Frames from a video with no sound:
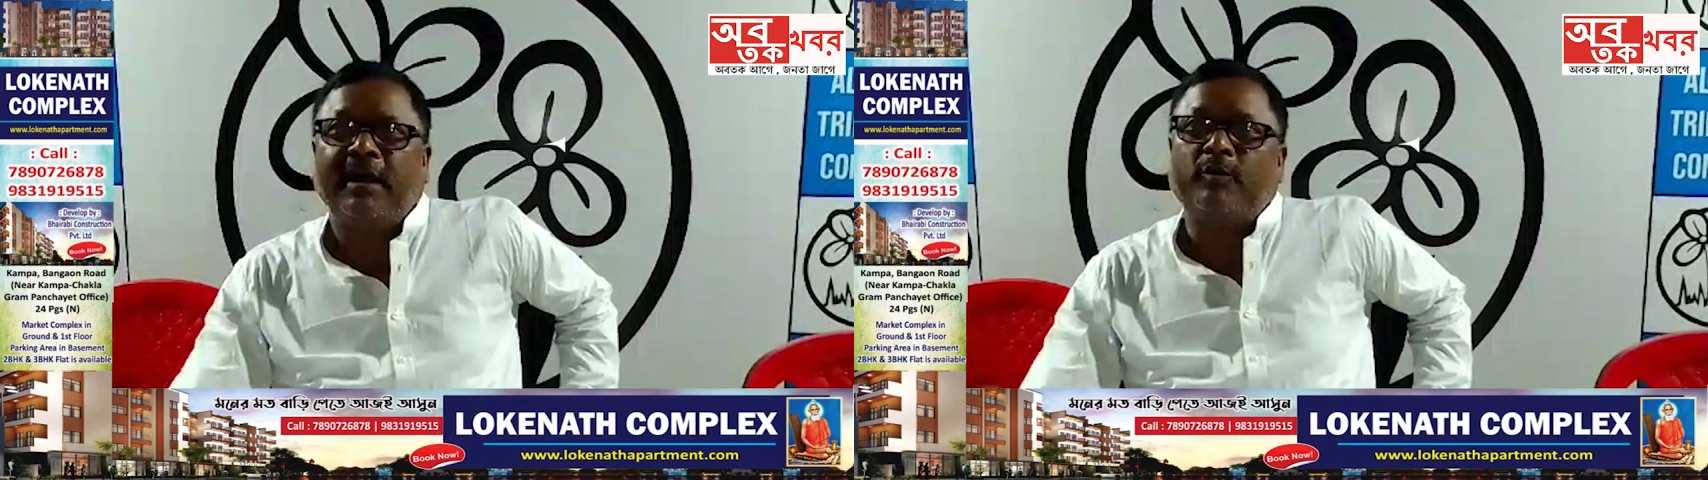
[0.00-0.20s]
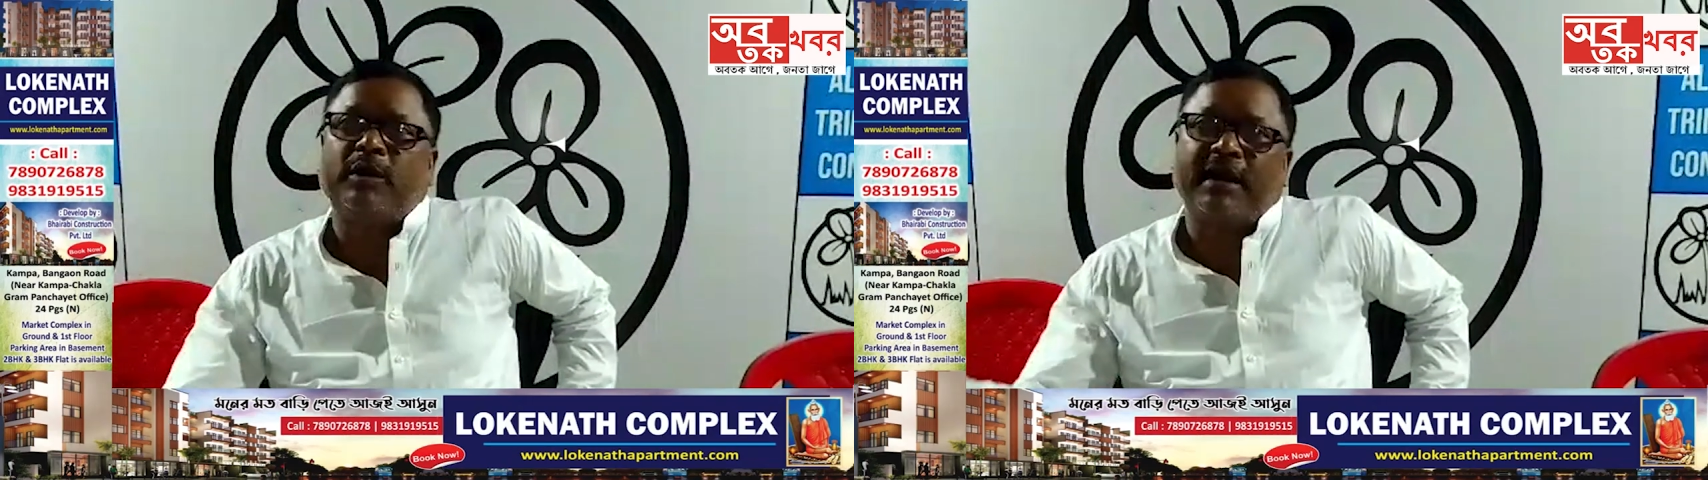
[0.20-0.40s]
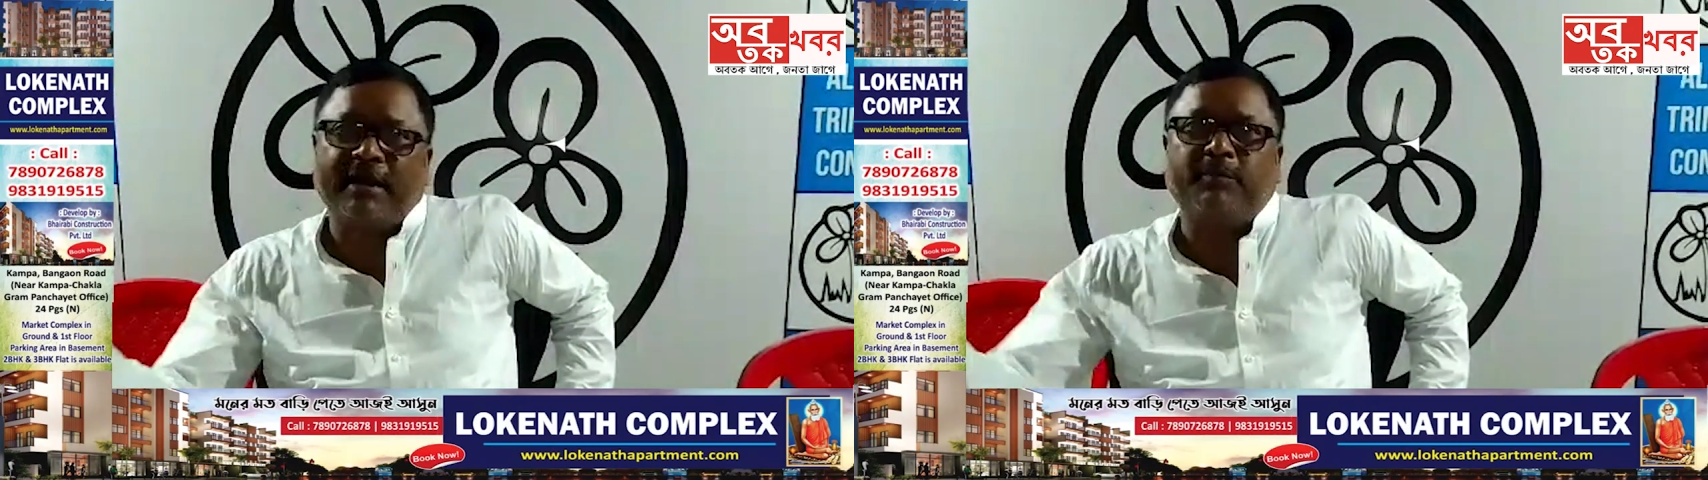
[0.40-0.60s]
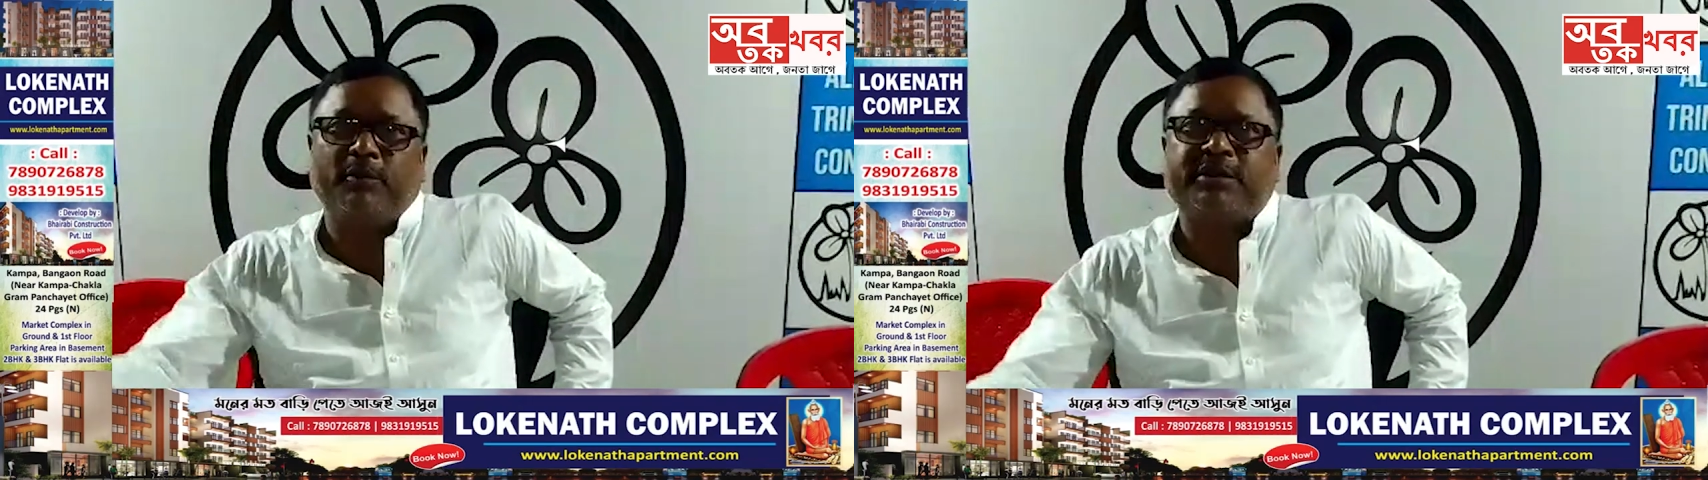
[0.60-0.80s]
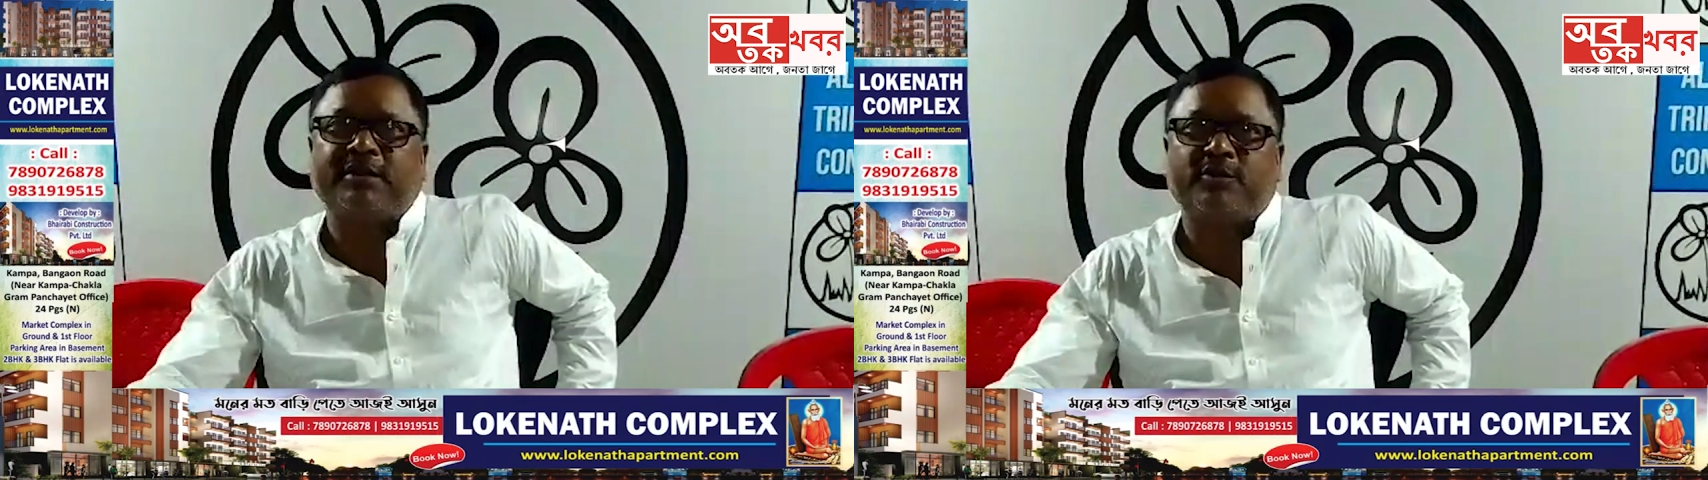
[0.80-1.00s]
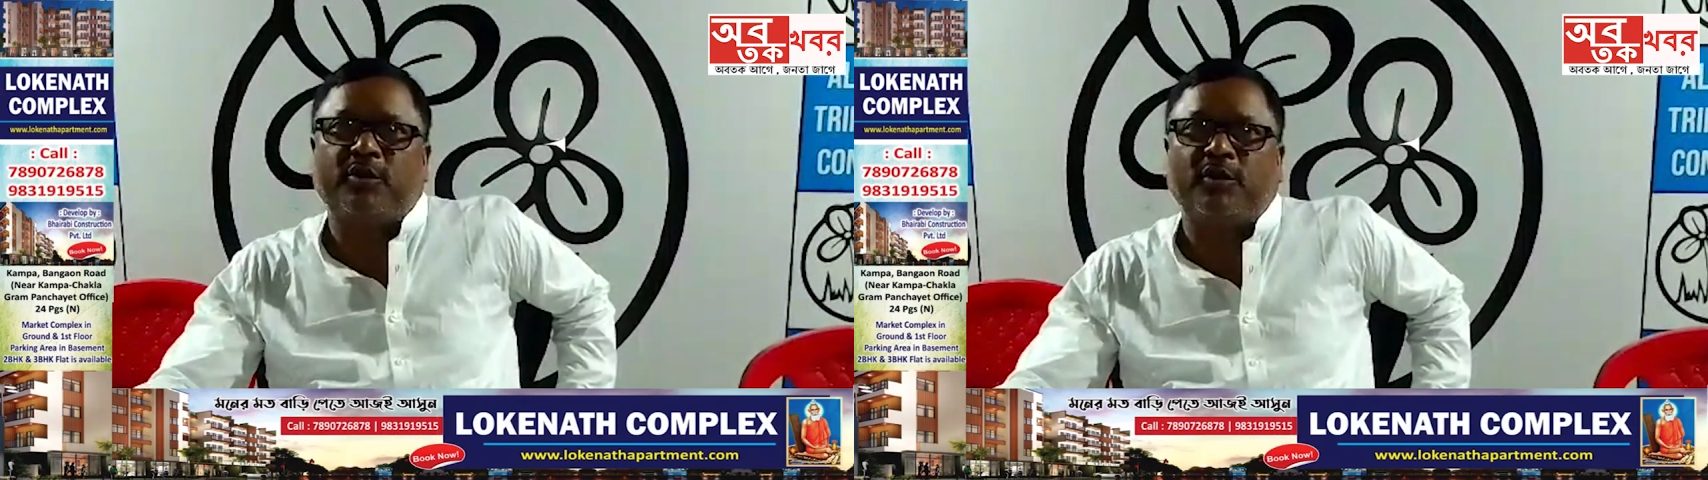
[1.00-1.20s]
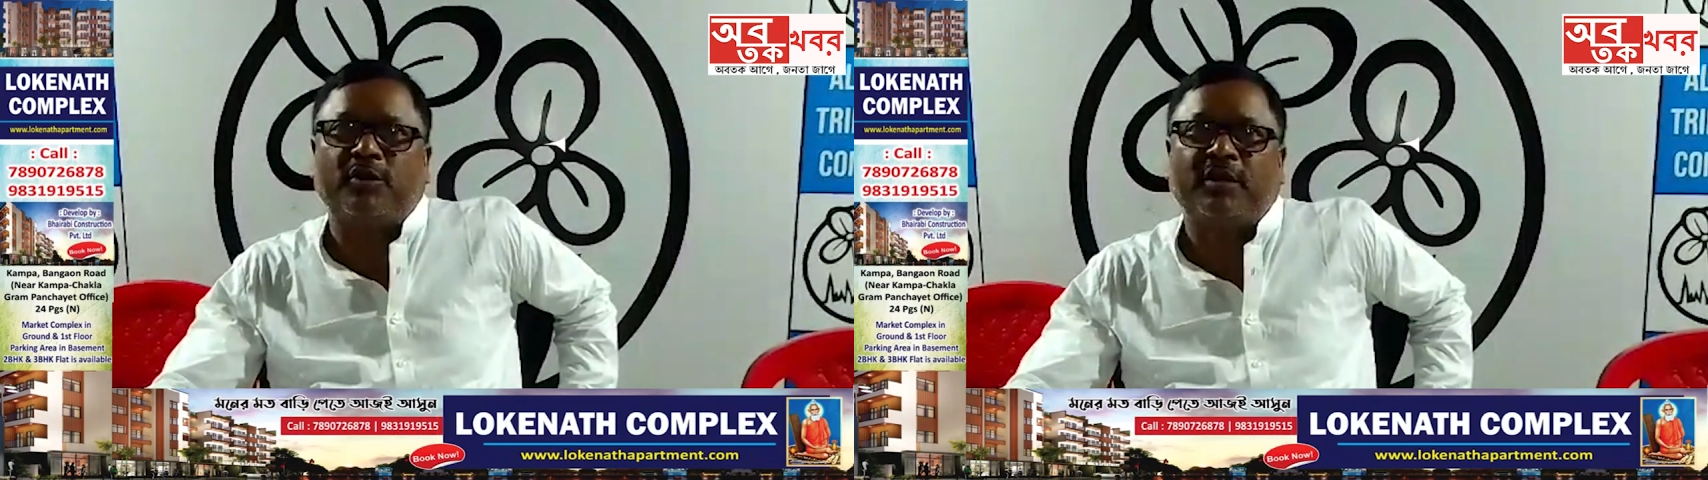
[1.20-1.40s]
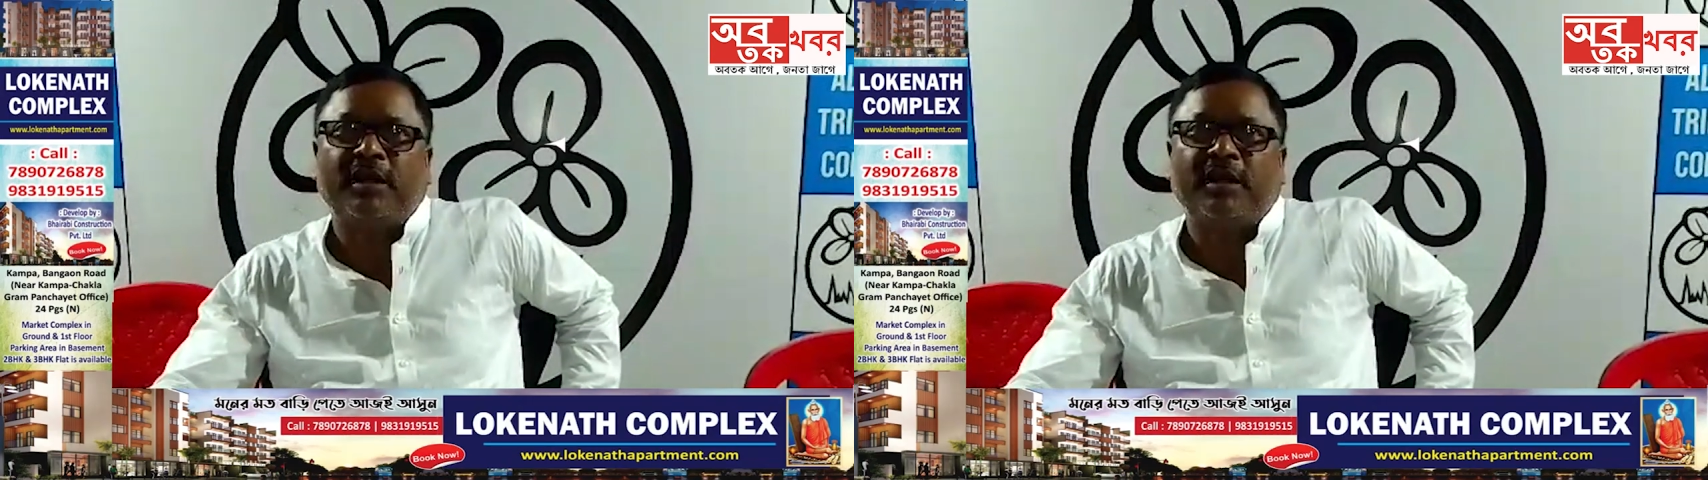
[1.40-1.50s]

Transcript: উনারাই বলছেন যখন